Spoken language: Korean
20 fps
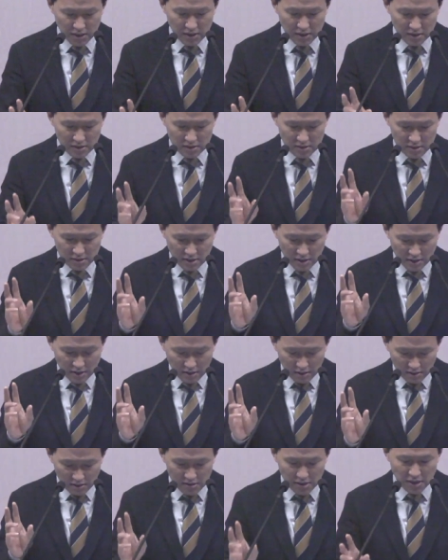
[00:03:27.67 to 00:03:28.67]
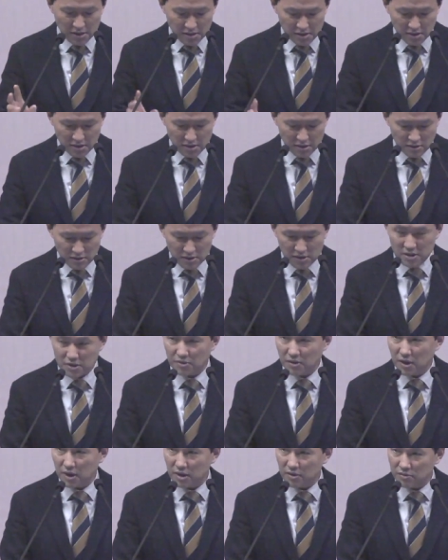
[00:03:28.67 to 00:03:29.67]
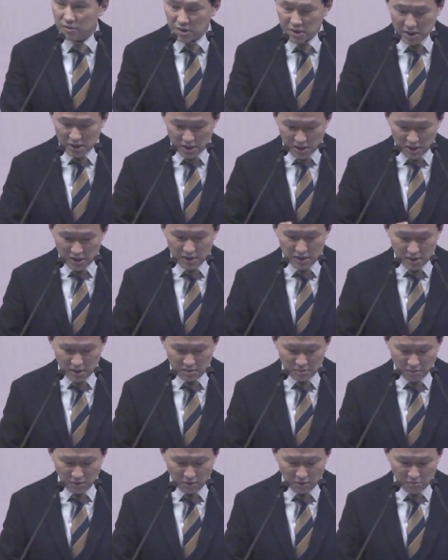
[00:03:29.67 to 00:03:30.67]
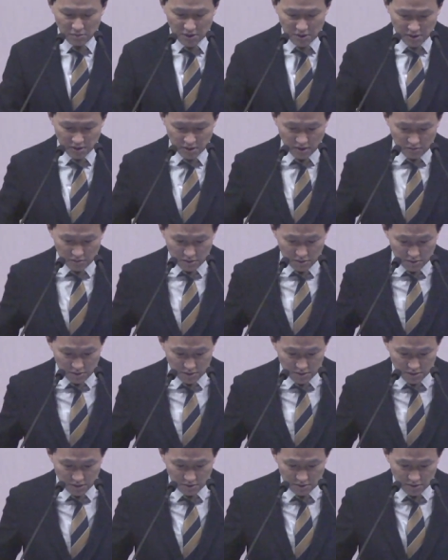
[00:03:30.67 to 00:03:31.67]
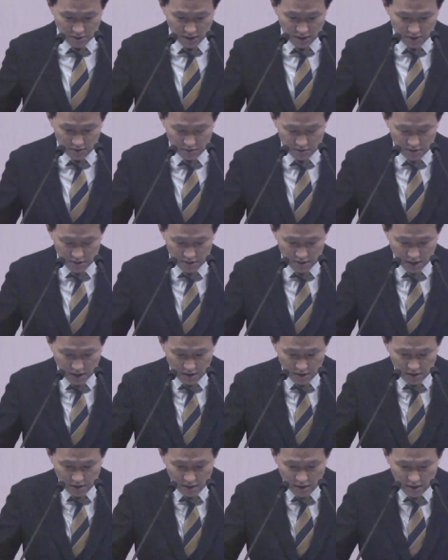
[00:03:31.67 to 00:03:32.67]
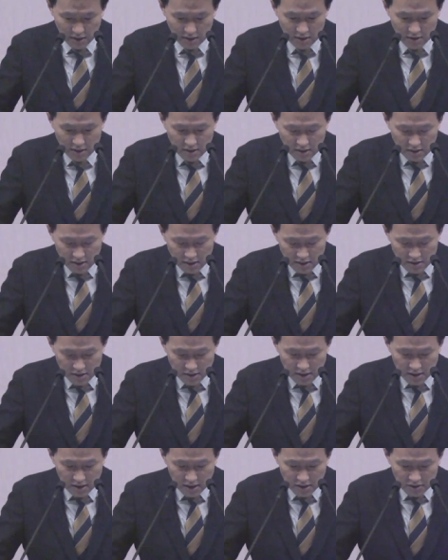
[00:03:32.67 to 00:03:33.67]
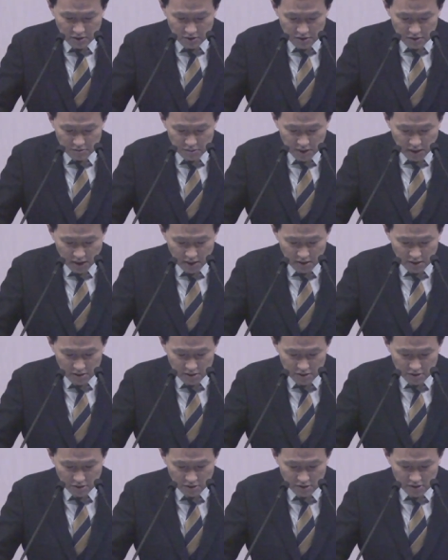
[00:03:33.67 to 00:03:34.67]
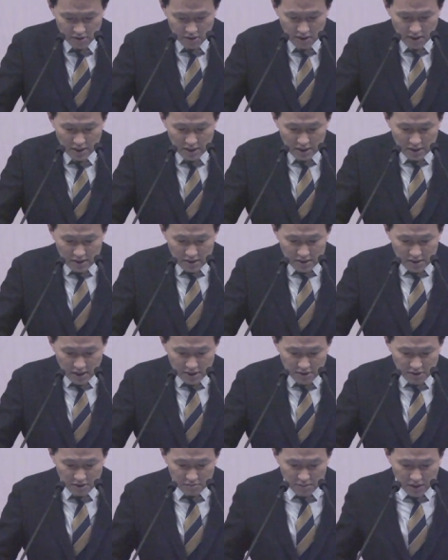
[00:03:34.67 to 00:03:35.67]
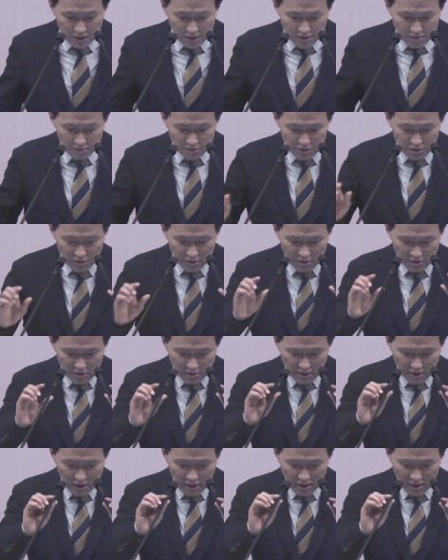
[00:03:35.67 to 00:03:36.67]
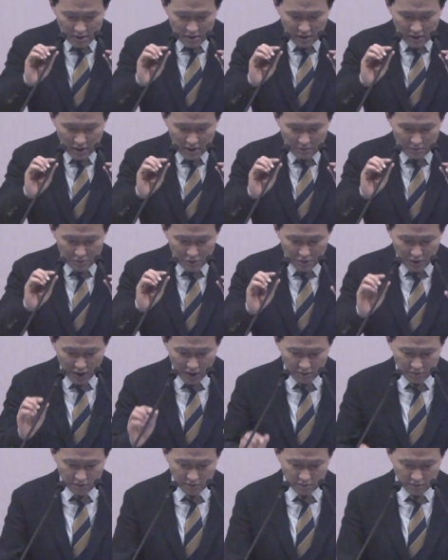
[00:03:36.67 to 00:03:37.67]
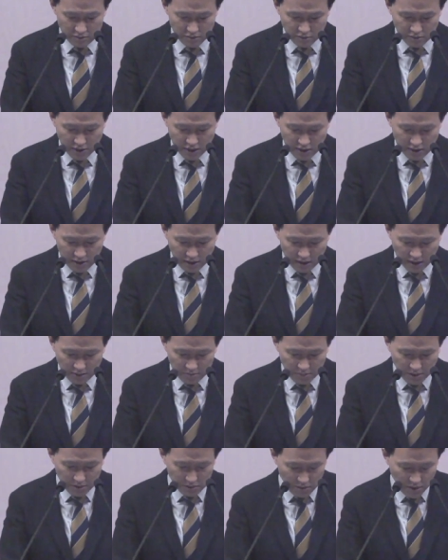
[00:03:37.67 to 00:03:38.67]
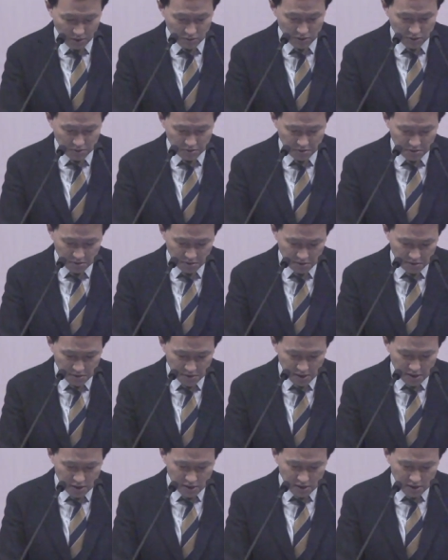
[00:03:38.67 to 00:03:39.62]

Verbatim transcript: 하나는 원약적인 성취와 우리 개인이 복음의 사람으로 세워져 가는 것이다 이렇게 아, 생각이 되어집니다. 그래서 저는 사천 말씀운동 아, 캠프하고 또 개인 다락방도 하고 있고요.